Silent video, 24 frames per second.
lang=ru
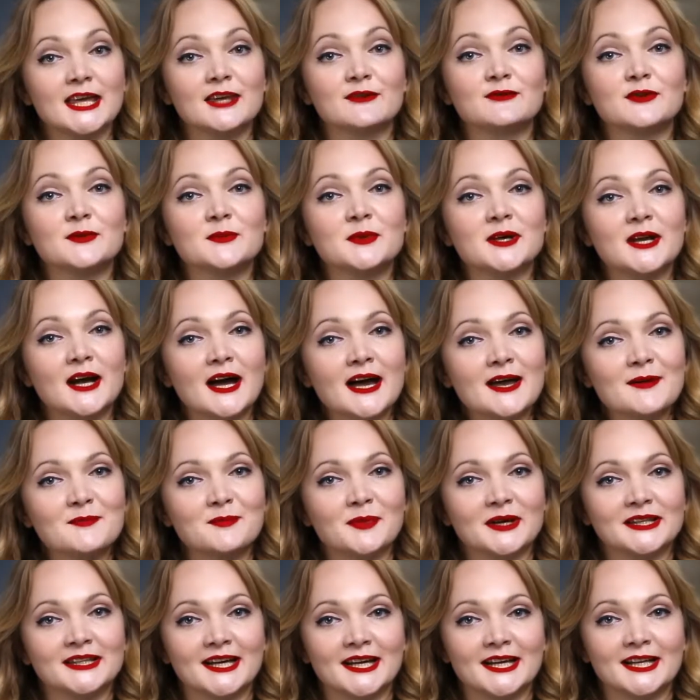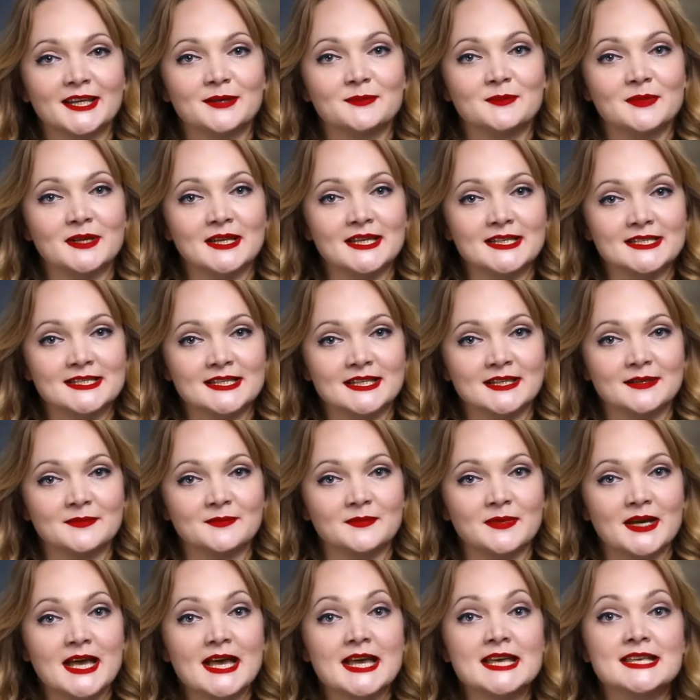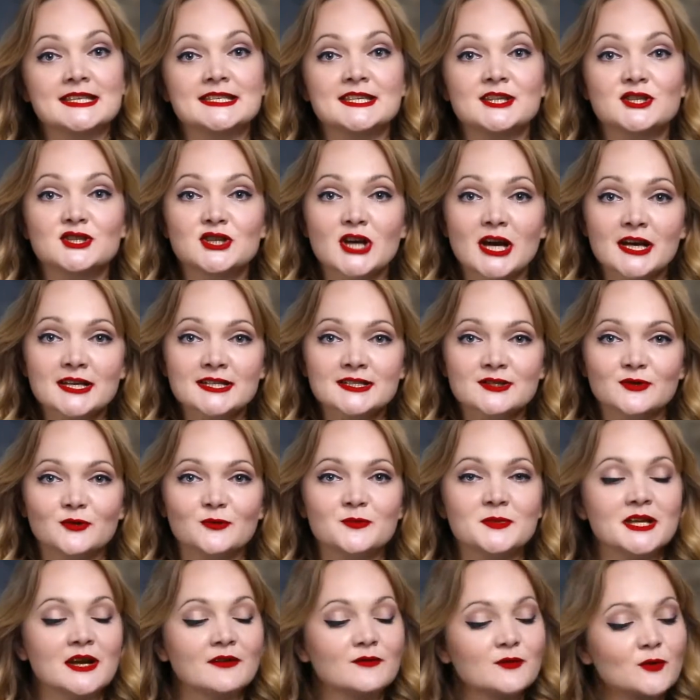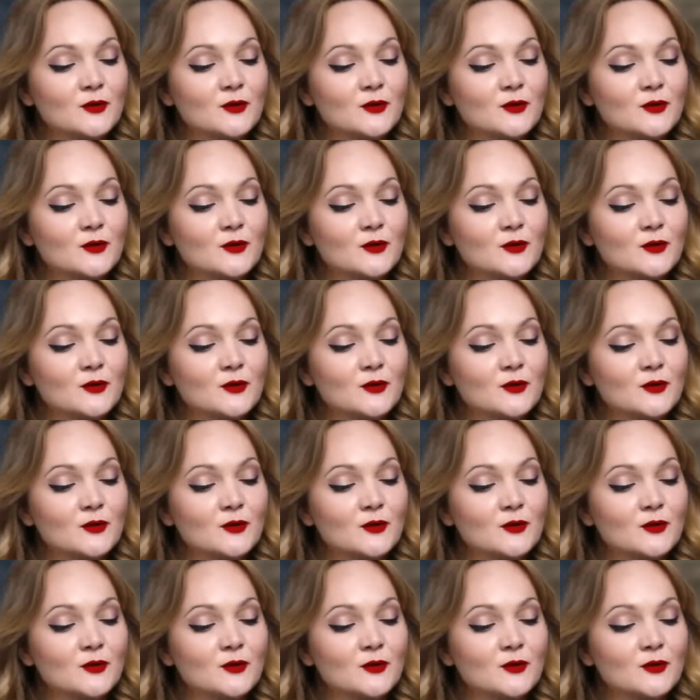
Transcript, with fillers: и выбираем подарки близким. Сейчас у меня